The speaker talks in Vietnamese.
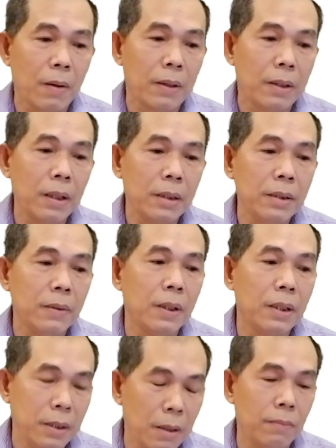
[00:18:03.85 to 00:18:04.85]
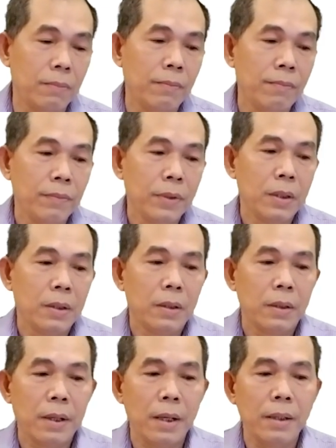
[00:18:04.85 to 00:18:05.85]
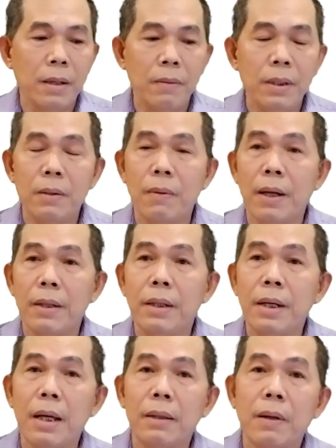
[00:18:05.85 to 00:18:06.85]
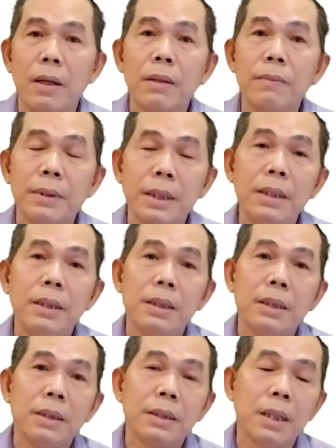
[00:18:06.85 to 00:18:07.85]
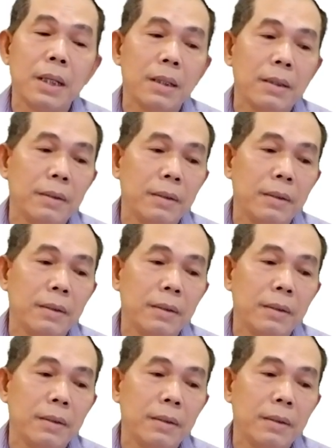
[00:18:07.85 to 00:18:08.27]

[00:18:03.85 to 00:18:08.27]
còn rất nhiều ứng dụng khác nhau liên quan đến an toàn thông tin nhé